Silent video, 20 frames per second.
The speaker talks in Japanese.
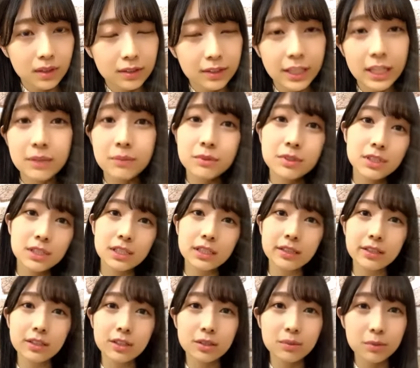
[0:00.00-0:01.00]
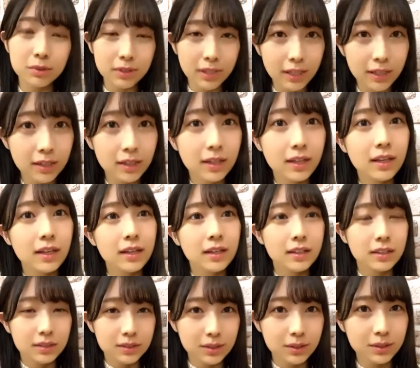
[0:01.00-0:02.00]
ゲーム実況もね
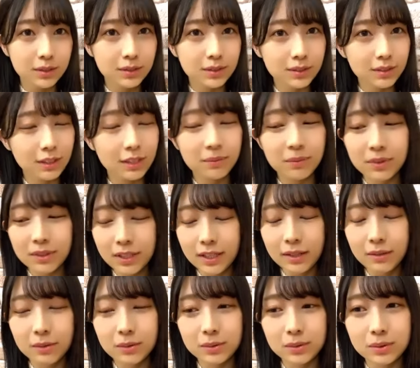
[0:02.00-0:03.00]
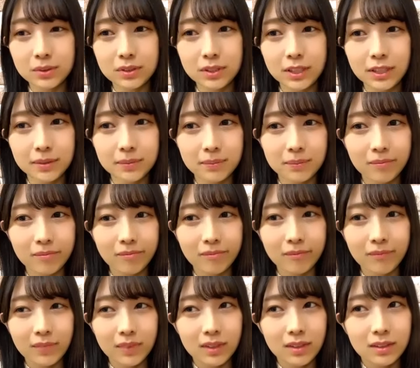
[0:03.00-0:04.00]
そうそれもね本当に
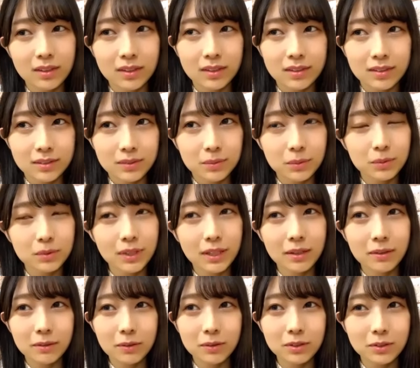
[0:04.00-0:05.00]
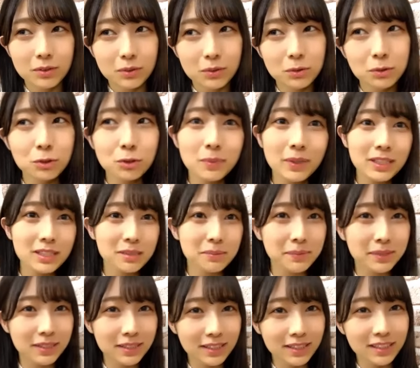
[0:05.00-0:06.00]
もうね大真面
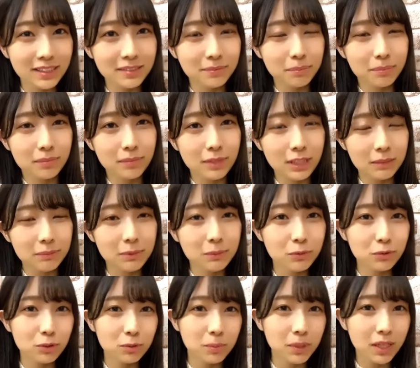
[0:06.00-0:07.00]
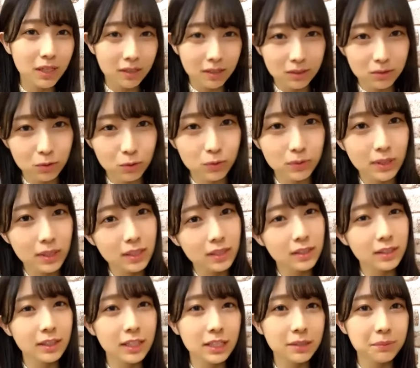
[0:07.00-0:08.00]
目に山本美香奈と2人
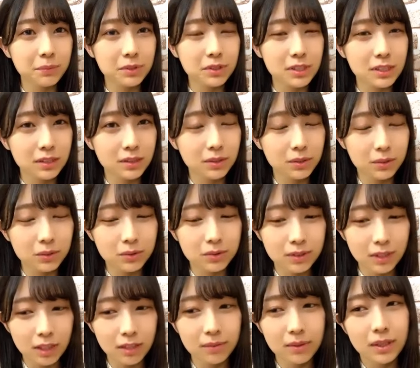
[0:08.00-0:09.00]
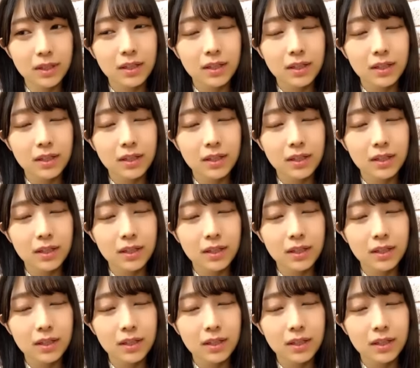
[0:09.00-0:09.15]
でゲーム実況をね